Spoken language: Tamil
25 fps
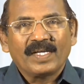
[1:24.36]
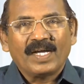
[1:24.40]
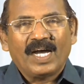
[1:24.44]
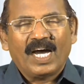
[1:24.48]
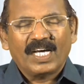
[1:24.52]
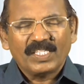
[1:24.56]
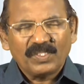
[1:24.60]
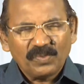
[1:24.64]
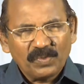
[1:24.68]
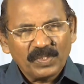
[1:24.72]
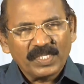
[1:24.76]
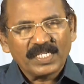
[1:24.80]

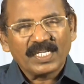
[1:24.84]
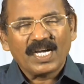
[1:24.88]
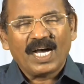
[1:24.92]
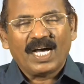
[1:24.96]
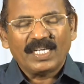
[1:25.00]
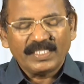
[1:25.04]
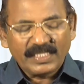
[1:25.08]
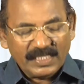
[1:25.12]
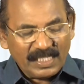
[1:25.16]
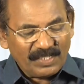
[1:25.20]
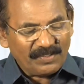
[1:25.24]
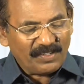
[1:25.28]
அது உனக்கு
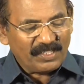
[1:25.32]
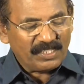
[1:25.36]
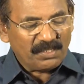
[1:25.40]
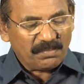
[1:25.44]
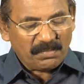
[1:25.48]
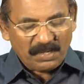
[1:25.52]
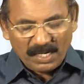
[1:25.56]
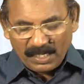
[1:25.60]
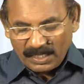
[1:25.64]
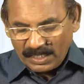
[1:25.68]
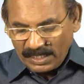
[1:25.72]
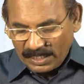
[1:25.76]

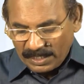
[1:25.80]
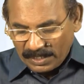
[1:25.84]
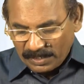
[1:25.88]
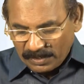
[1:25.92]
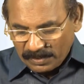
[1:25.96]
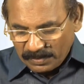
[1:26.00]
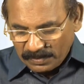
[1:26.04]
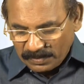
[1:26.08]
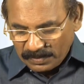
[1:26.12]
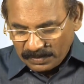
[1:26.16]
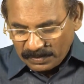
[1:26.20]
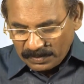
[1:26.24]
ஆசீர்வாதமாக
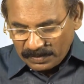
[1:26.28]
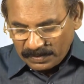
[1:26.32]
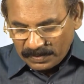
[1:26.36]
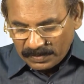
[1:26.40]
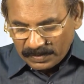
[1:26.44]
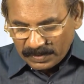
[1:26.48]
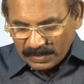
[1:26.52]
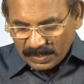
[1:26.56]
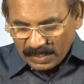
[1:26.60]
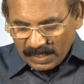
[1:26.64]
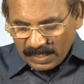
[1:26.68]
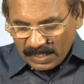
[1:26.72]
இருக்கும்
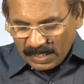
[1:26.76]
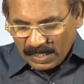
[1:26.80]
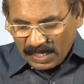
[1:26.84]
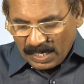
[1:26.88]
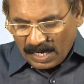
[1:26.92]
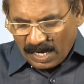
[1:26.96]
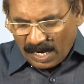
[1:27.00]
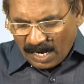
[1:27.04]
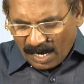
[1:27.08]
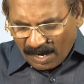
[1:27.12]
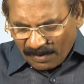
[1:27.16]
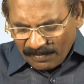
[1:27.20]

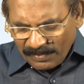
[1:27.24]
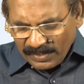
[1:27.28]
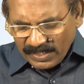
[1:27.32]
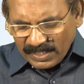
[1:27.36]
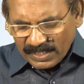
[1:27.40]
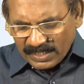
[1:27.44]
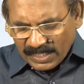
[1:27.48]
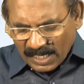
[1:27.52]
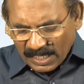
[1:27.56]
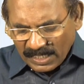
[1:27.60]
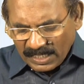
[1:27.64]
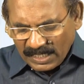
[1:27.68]
அவன்
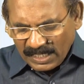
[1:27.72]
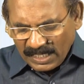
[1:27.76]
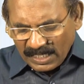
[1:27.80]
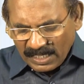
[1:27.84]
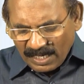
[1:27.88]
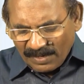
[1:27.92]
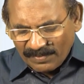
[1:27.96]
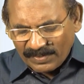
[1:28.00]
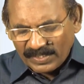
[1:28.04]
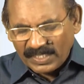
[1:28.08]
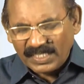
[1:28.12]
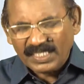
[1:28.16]
தண்ணீர்
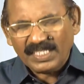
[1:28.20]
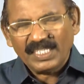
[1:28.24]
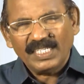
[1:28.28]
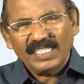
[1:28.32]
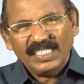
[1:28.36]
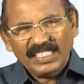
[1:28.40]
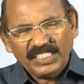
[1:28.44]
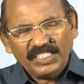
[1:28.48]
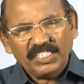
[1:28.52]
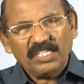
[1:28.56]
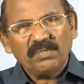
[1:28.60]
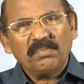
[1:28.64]
அவனுக்கு
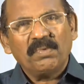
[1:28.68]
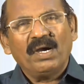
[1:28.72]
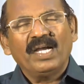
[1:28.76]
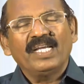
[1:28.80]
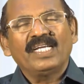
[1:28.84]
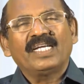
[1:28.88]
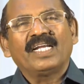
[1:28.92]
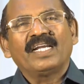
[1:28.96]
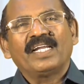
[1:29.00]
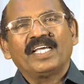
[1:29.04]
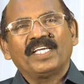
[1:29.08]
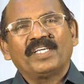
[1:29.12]

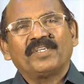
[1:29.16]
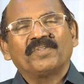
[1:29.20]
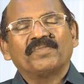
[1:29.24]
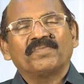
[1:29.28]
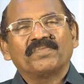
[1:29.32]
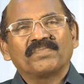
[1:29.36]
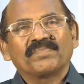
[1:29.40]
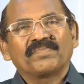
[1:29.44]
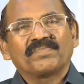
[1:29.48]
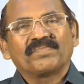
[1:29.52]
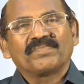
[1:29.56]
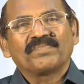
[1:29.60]
நிச்சயமாய் கிடைக்கும்
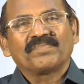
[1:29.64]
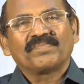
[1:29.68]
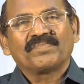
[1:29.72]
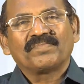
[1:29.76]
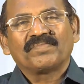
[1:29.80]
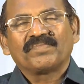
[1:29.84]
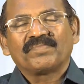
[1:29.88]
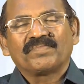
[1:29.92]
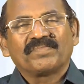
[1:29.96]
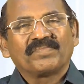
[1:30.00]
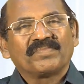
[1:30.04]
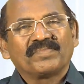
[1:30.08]

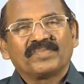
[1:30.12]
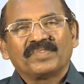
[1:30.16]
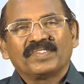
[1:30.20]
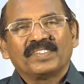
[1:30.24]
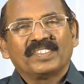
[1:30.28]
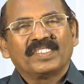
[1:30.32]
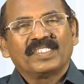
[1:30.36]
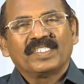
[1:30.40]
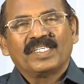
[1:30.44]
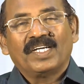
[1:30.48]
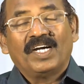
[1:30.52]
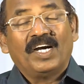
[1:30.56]

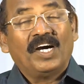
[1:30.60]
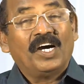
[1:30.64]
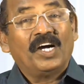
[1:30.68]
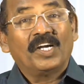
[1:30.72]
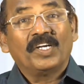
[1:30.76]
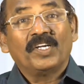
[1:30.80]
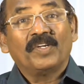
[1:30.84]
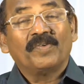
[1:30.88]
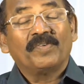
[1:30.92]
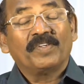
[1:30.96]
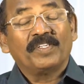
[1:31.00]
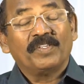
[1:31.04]

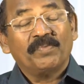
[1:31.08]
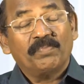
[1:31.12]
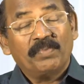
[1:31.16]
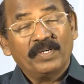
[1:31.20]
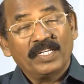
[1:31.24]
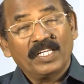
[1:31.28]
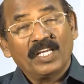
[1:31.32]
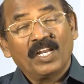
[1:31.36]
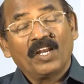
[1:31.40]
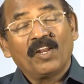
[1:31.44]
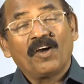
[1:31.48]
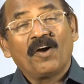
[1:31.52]
ஆண்டவர்
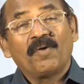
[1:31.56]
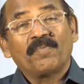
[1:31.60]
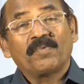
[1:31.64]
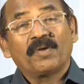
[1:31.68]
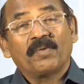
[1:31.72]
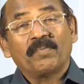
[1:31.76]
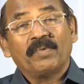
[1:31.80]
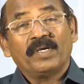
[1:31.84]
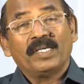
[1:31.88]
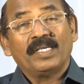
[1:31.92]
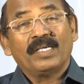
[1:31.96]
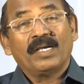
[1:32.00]
இப்படியெல்லாம்
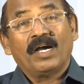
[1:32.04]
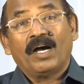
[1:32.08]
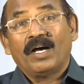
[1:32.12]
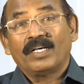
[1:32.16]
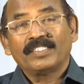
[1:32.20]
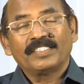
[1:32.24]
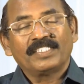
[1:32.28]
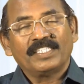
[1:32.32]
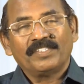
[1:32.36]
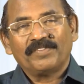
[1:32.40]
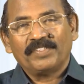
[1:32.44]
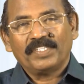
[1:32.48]
நம்மை
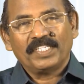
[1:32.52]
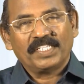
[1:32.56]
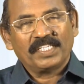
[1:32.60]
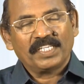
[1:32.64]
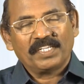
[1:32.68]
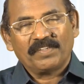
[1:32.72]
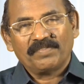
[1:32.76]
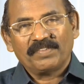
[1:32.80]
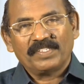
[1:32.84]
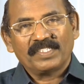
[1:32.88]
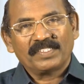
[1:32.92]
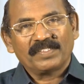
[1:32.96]

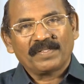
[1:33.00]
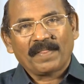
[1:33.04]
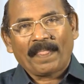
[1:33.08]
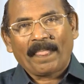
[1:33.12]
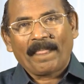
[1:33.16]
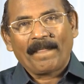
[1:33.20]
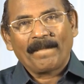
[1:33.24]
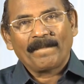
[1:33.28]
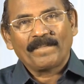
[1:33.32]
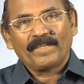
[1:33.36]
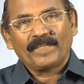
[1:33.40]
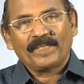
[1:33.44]
ஆசீர்வதிக்கிறவர்
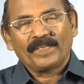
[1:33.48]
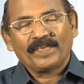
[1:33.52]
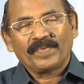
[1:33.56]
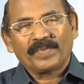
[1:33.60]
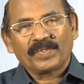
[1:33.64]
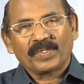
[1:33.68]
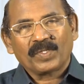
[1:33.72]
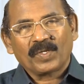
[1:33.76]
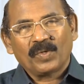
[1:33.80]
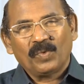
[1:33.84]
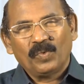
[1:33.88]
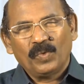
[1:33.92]

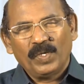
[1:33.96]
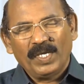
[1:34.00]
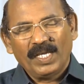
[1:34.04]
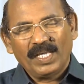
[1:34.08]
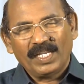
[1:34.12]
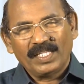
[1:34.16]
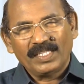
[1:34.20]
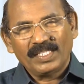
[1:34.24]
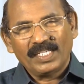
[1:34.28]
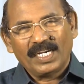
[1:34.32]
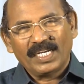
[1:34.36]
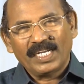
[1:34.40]

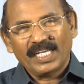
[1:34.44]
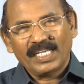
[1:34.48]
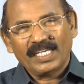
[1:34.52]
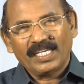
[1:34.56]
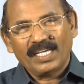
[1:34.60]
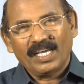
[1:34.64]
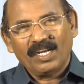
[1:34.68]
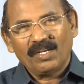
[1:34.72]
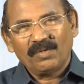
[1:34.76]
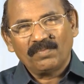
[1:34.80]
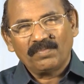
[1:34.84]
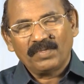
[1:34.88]
உயர்ந்த
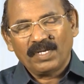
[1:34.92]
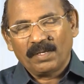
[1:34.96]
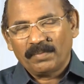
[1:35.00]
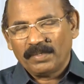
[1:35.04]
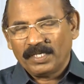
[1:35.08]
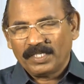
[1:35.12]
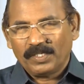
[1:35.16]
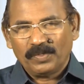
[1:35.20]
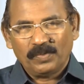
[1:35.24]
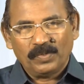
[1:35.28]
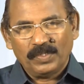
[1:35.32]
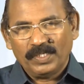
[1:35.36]
அடைக்கலம்
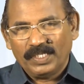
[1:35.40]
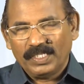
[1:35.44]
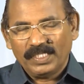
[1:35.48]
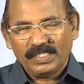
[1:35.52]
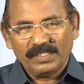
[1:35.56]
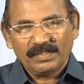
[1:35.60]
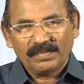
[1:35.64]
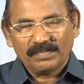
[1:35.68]
நமக்கு உண்டு